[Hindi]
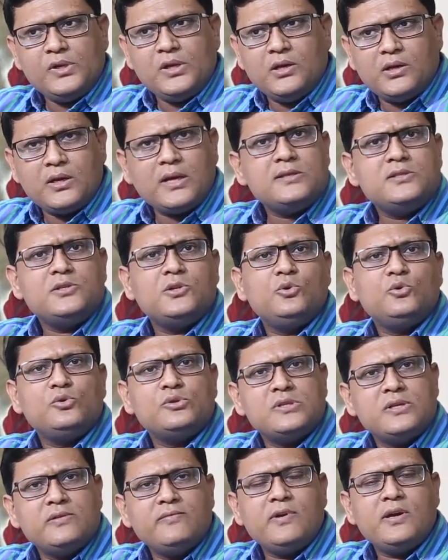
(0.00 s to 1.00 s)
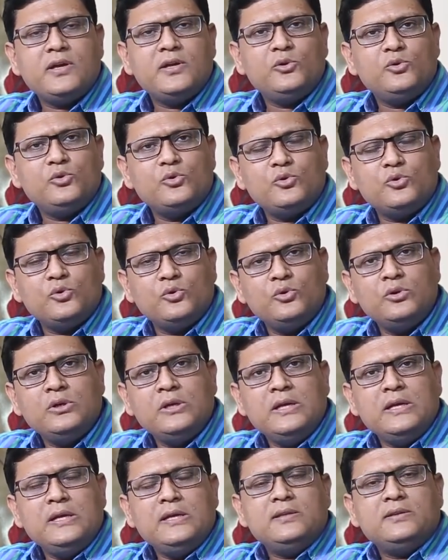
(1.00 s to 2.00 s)
राज्य लोक सेवा आयोग को
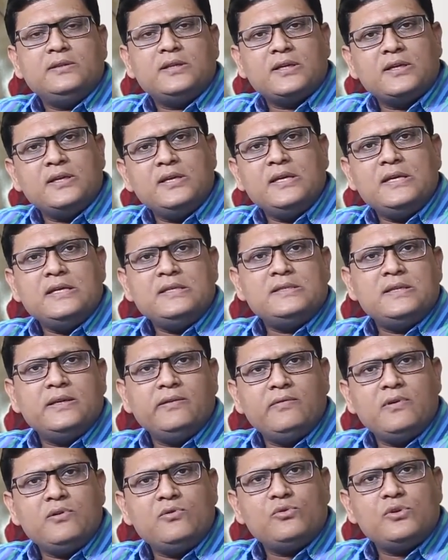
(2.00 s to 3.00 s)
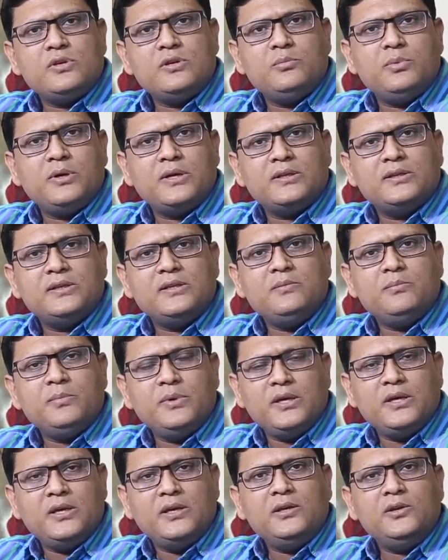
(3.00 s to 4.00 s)
तकनीकी सेवाओं की भर्ती
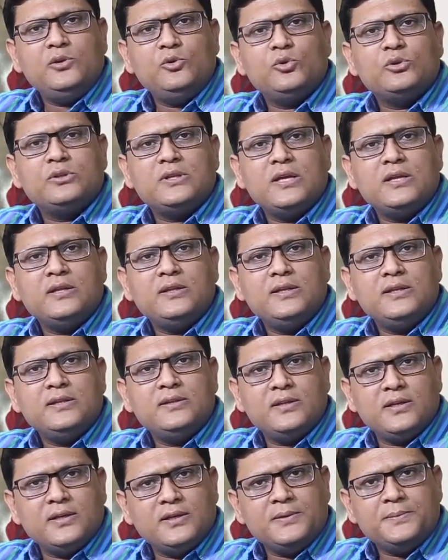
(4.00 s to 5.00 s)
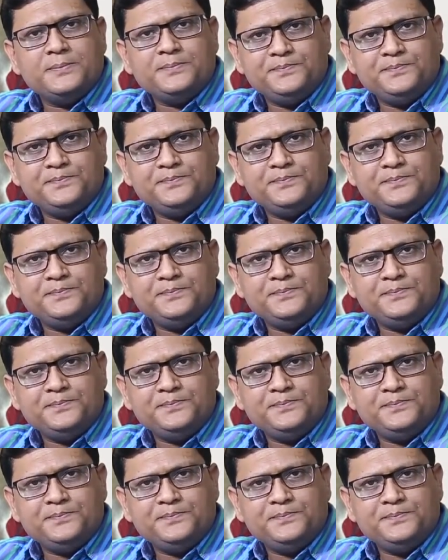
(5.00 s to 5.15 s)
में योगदान देते हैं